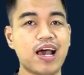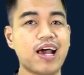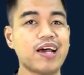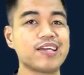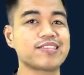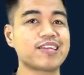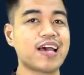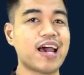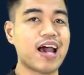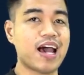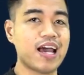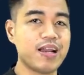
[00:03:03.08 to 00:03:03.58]

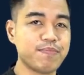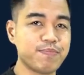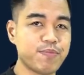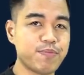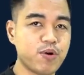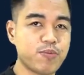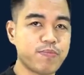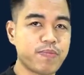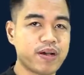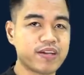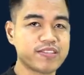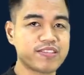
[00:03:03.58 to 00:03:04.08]
Asahan po
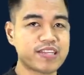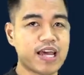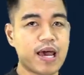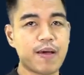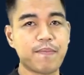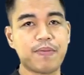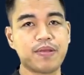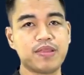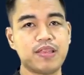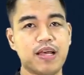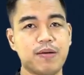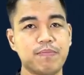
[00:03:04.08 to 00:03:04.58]

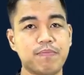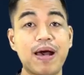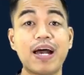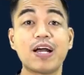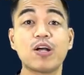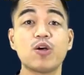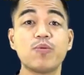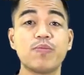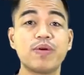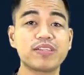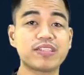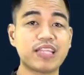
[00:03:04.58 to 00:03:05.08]
pagsapit ng
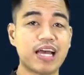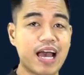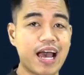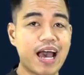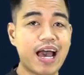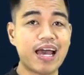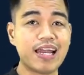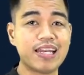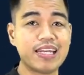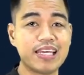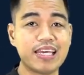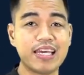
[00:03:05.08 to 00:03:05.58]
bago
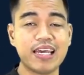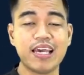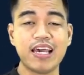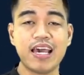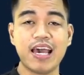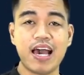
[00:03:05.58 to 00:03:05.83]
magtanghali